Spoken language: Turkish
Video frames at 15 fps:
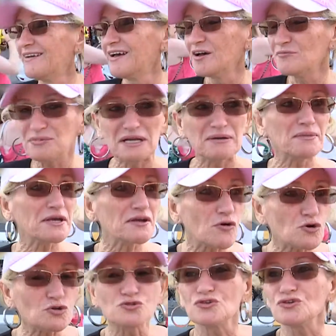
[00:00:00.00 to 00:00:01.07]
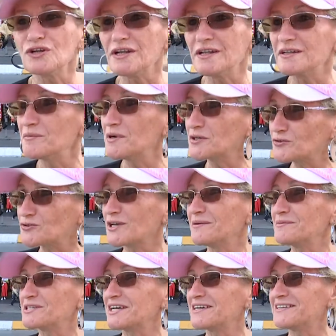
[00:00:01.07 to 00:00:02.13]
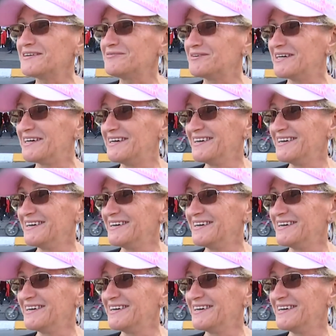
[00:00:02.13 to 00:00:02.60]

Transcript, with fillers: Bilmek, okuduğunu anlamak güzel bir şey değil mi?